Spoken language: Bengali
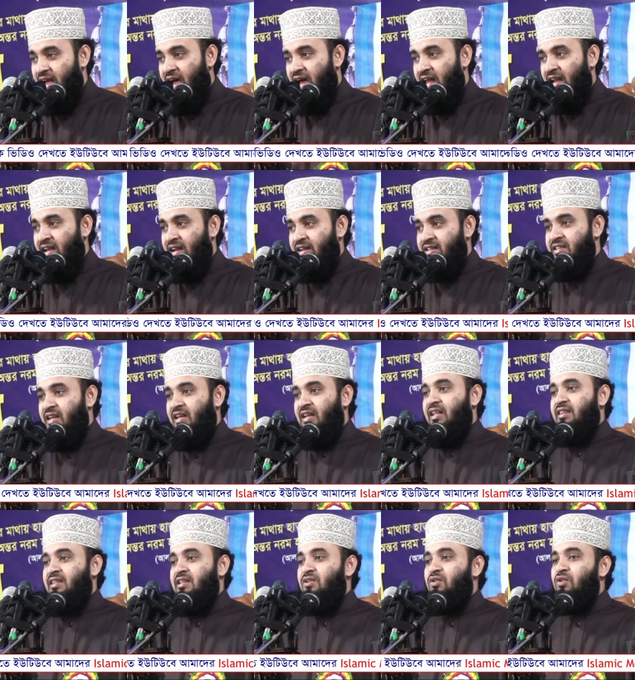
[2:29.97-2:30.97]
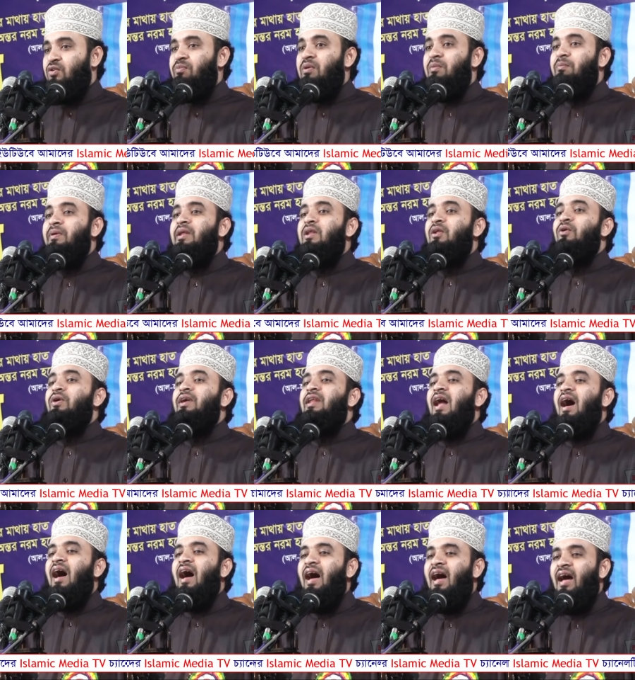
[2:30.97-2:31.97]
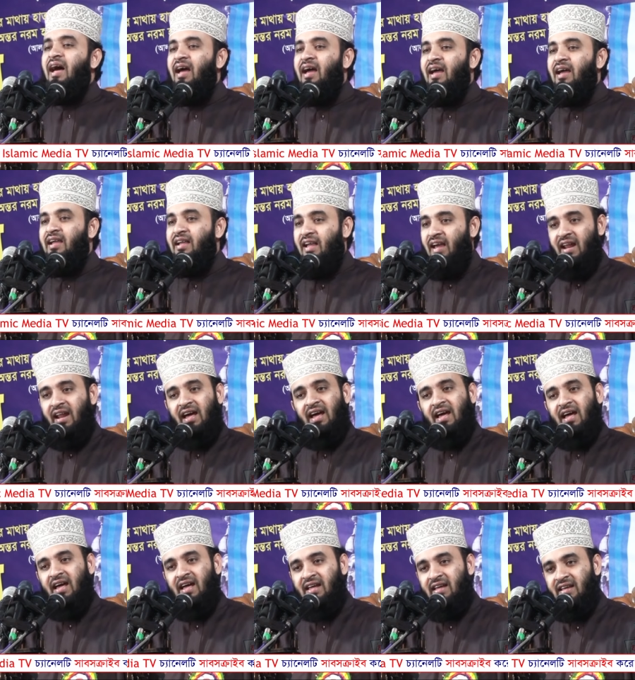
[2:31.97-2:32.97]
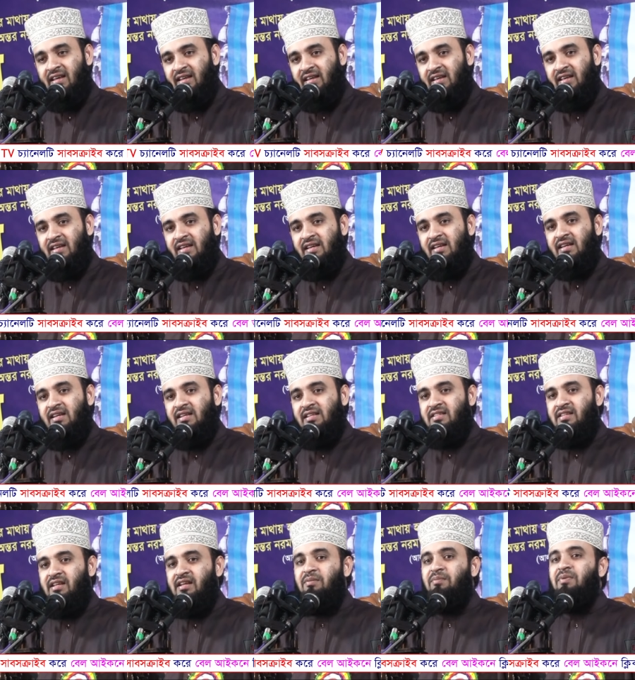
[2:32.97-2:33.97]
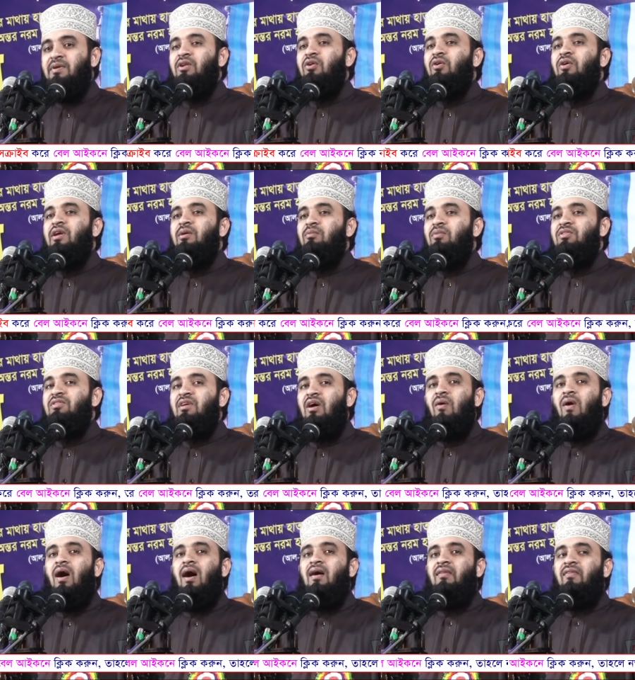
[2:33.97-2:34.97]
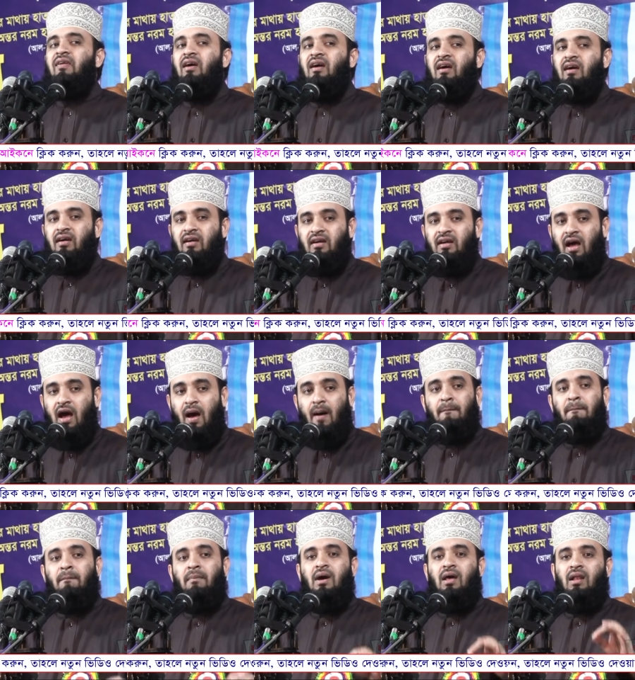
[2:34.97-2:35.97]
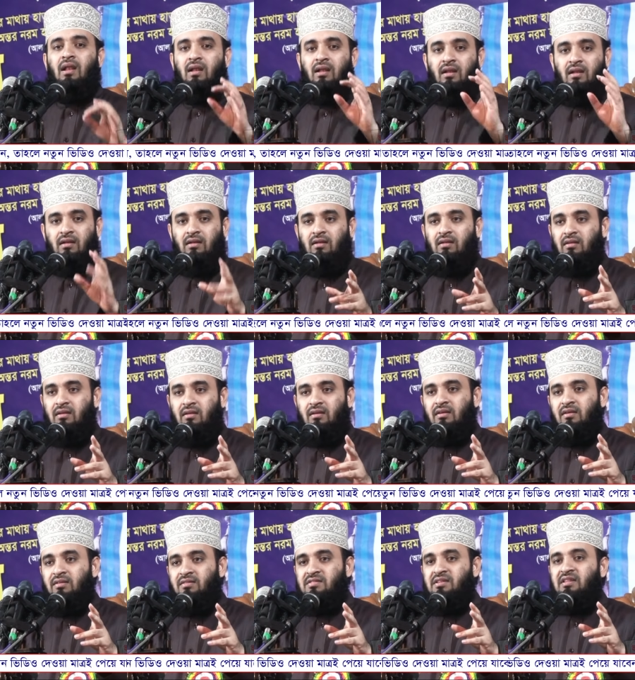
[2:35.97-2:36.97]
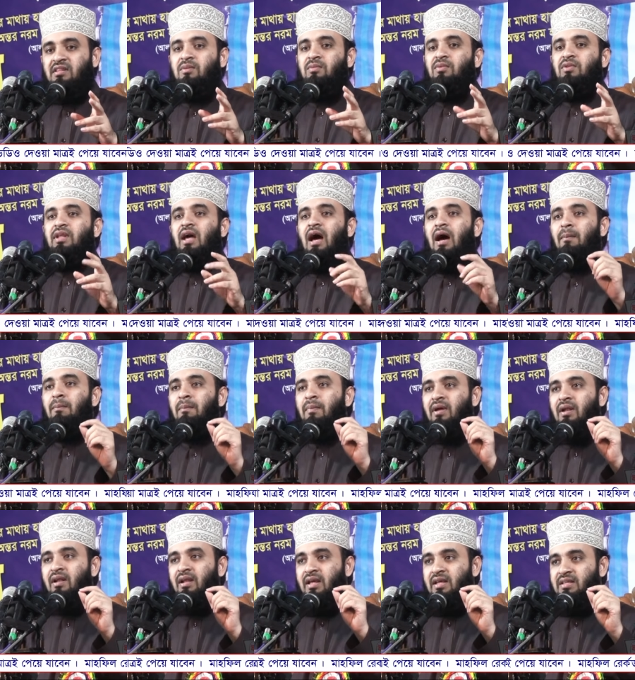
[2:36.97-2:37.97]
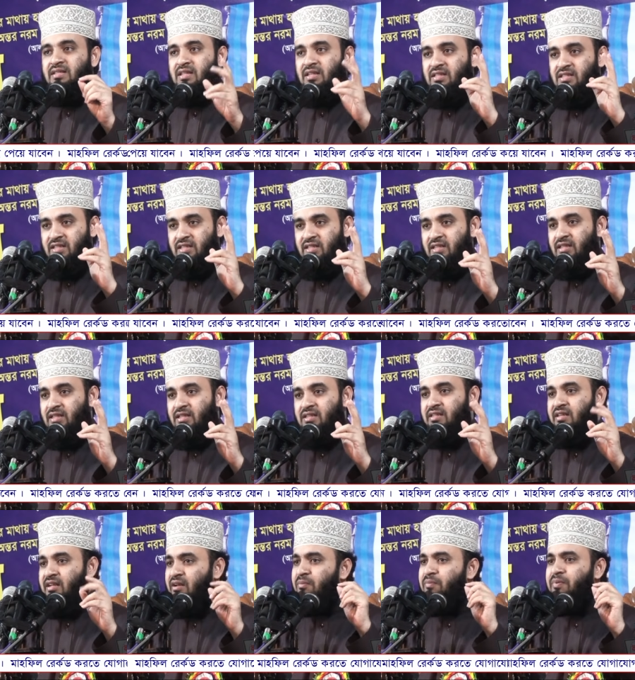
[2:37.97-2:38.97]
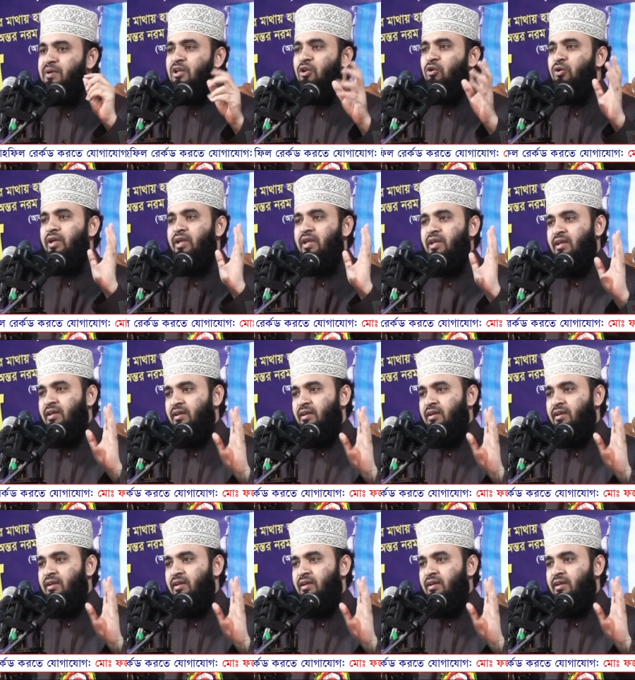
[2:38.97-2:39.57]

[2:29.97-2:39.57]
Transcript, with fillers: আল্লাহর জান্নাতে ঢুকবে বিনয়ীরা কারা যারা বিনয়ী মোসাওয়াদা হাম্বল যাদের মধ্যে হাম্বলনেস আছে যারা বিনয়ী